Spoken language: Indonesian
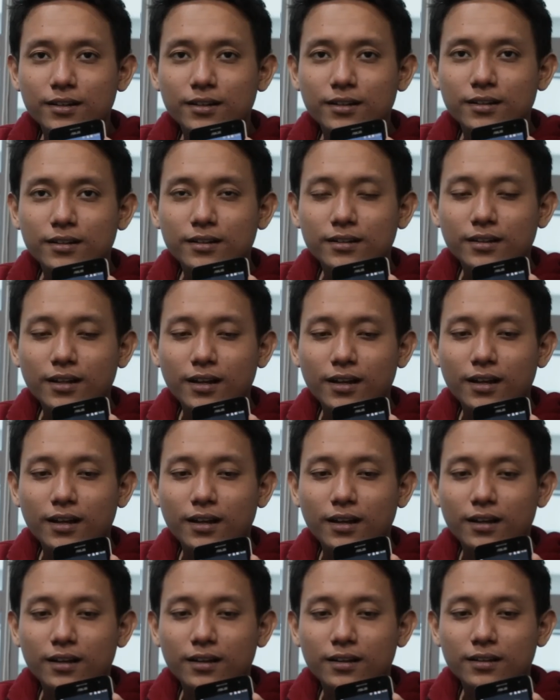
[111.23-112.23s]
nah
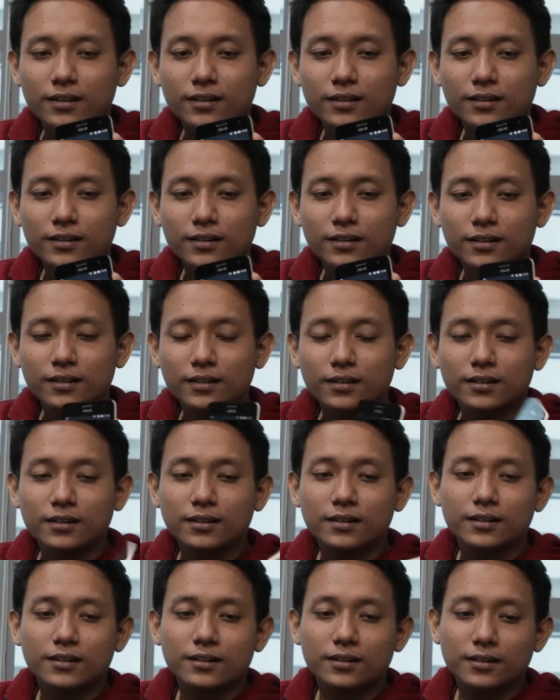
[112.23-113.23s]
recovery mode itu
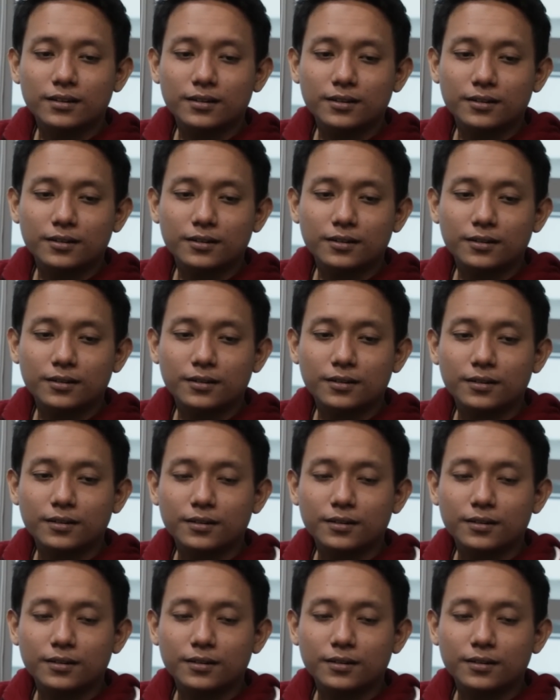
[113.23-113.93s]
gunanya